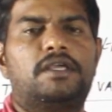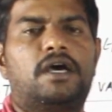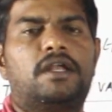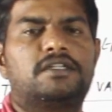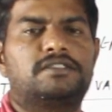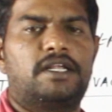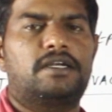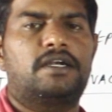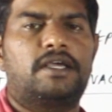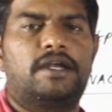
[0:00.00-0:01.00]
யார் யார்
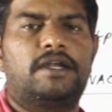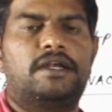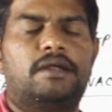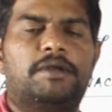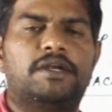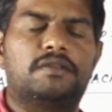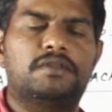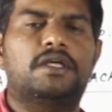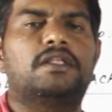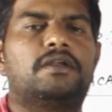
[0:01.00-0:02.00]
செலக்டட் கேண்டிடேட் அப்படின்றது
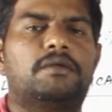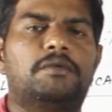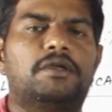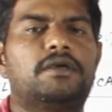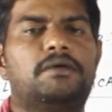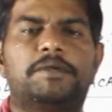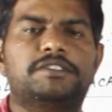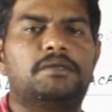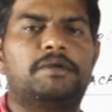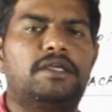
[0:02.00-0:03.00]
வந்து அதில் நம்மளுக்கு
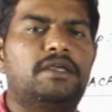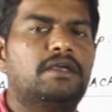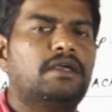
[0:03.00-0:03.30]
மென்ஷன் பண்ணி